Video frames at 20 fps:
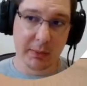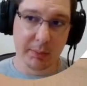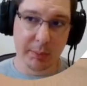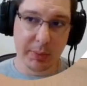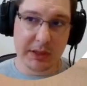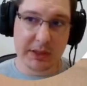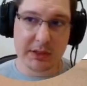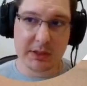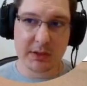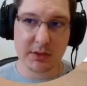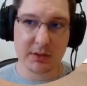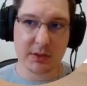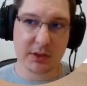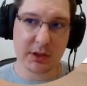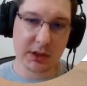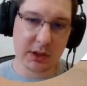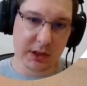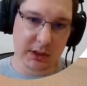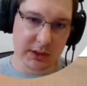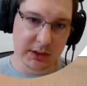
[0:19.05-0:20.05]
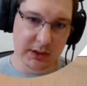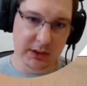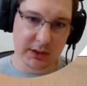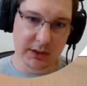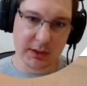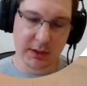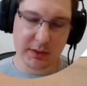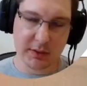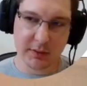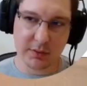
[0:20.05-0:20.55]
Pensem o
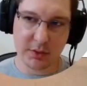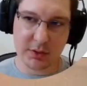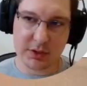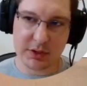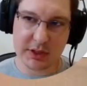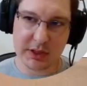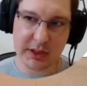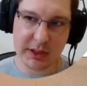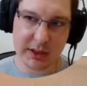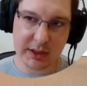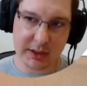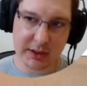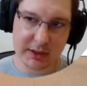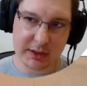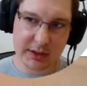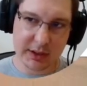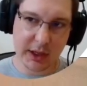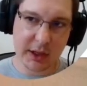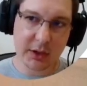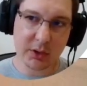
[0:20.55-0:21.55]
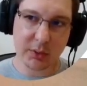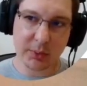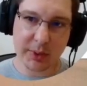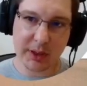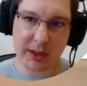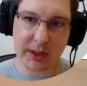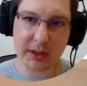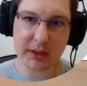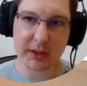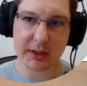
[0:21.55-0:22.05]
seguinte, você tem um
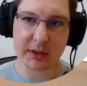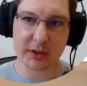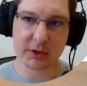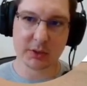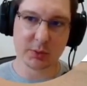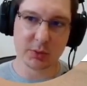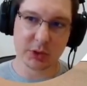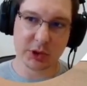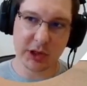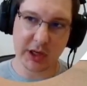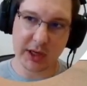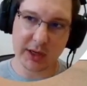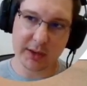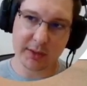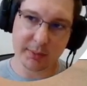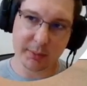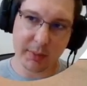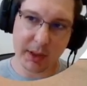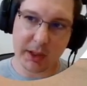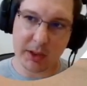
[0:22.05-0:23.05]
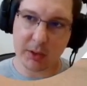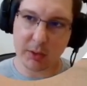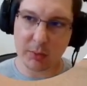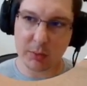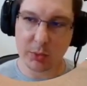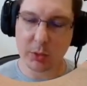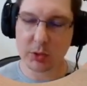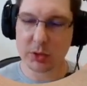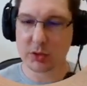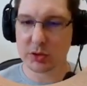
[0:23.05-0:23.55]
mecanismo já bem
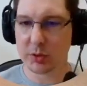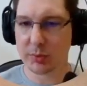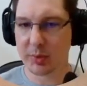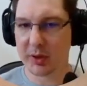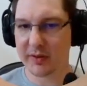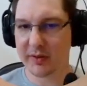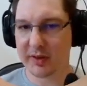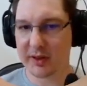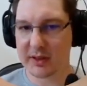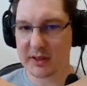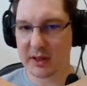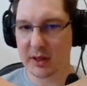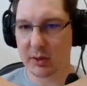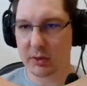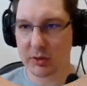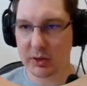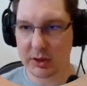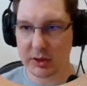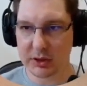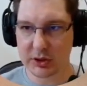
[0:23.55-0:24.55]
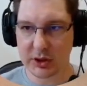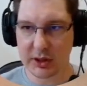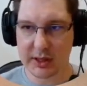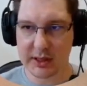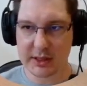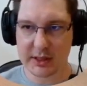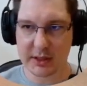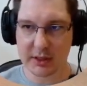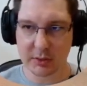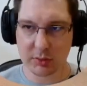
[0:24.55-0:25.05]
robusto para fazer a
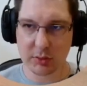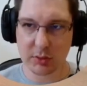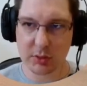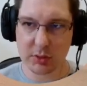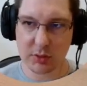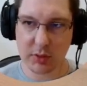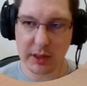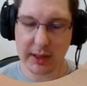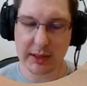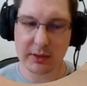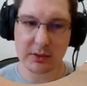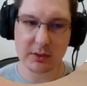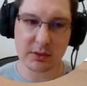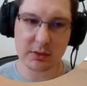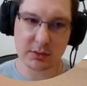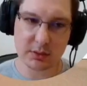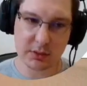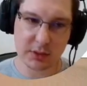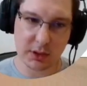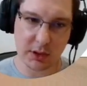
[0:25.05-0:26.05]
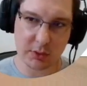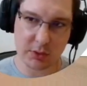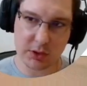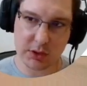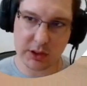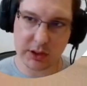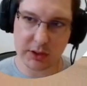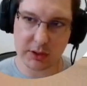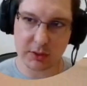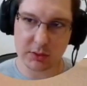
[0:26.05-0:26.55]
autenticação de usuários, que é o
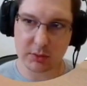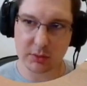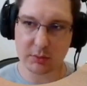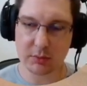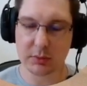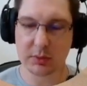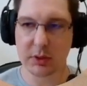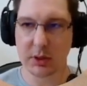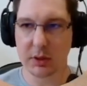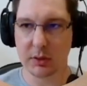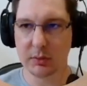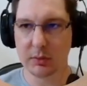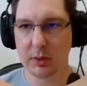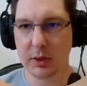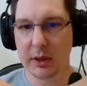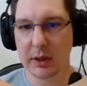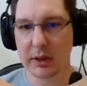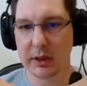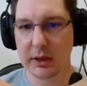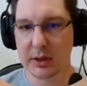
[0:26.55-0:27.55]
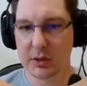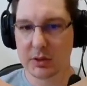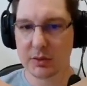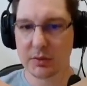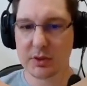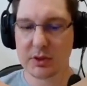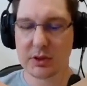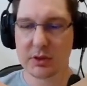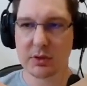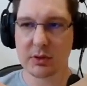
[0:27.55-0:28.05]
Sanctum. Então, isso
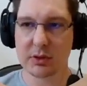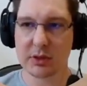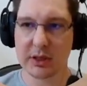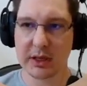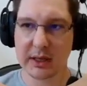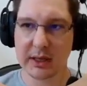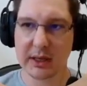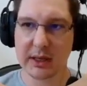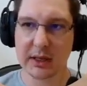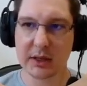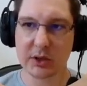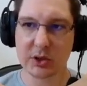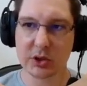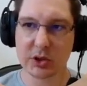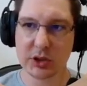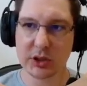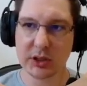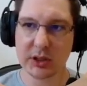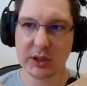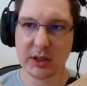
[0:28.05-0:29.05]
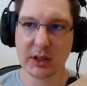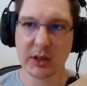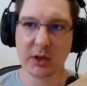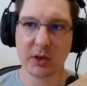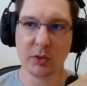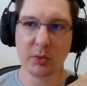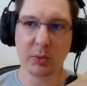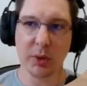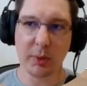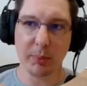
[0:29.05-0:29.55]
você consegue garantir
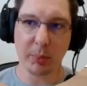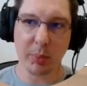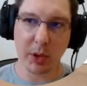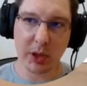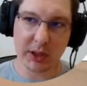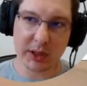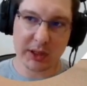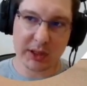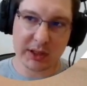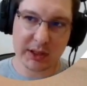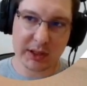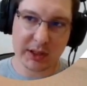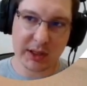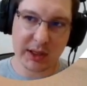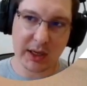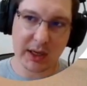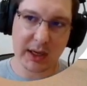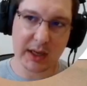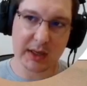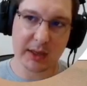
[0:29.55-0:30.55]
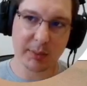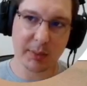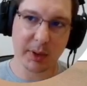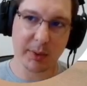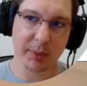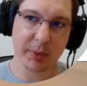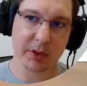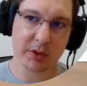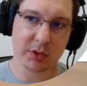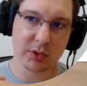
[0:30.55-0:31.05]
uma porta de entrada para
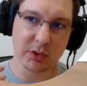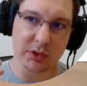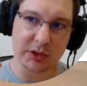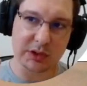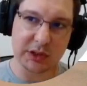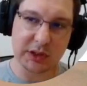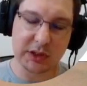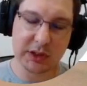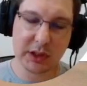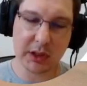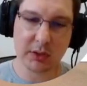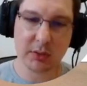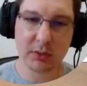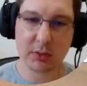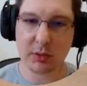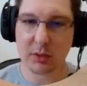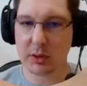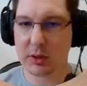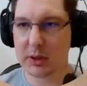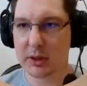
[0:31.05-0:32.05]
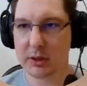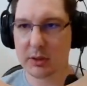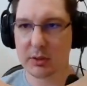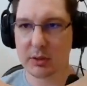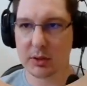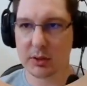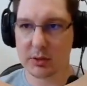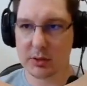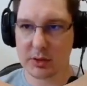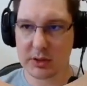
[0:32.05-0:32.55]
pessoas que têm um login no
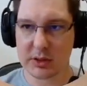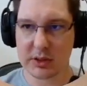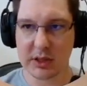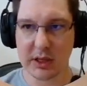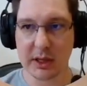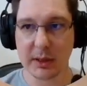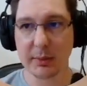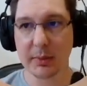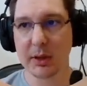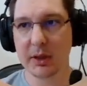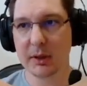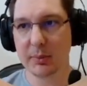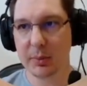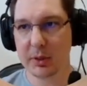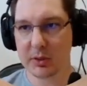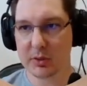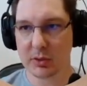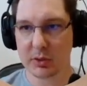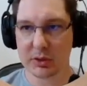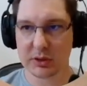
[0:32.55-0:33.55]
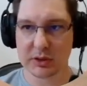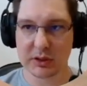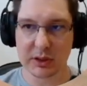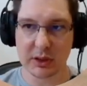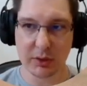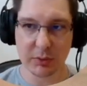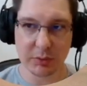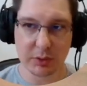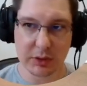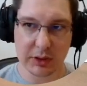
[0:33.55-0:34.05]
teu sistema e pessoas que
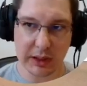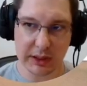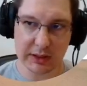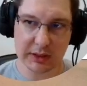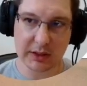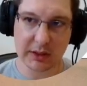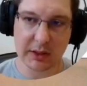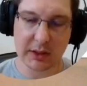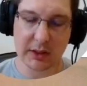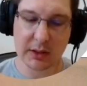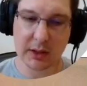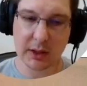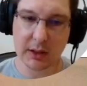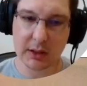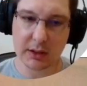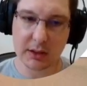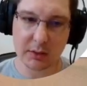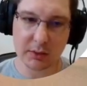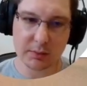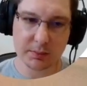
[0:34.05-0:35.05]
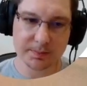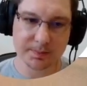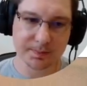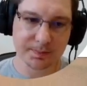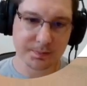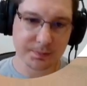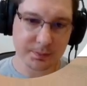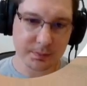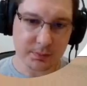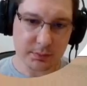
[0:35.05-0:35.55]
não têm. Tá? Então,
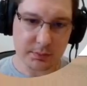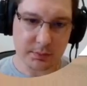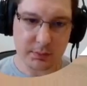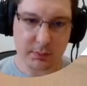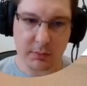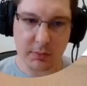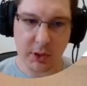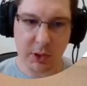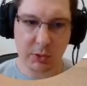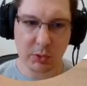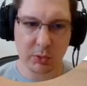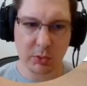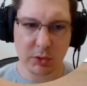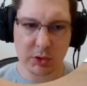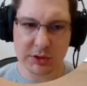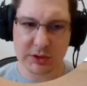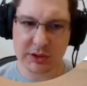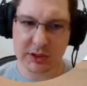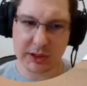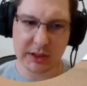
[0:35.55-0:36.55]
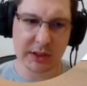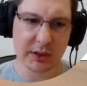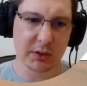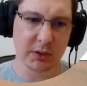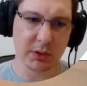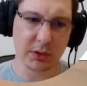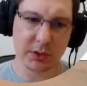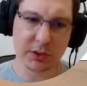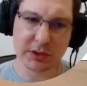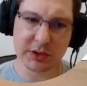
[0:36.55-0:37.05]
com o
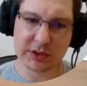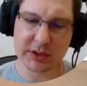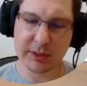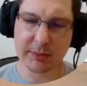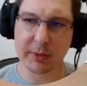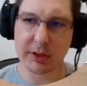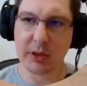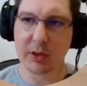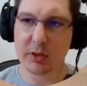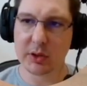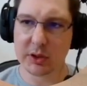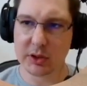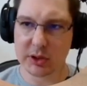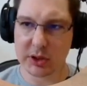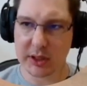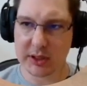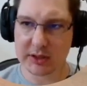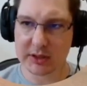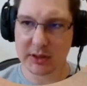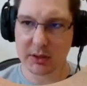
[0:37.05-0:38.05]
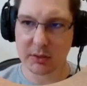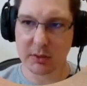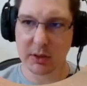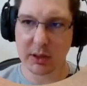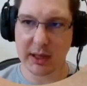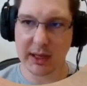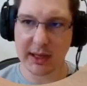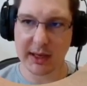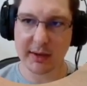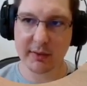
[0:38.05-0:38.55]
Sanctum e o sistema da autenticação do
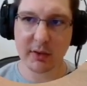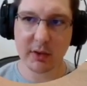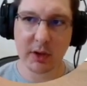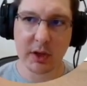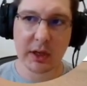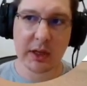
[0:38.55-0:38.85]
Laravel,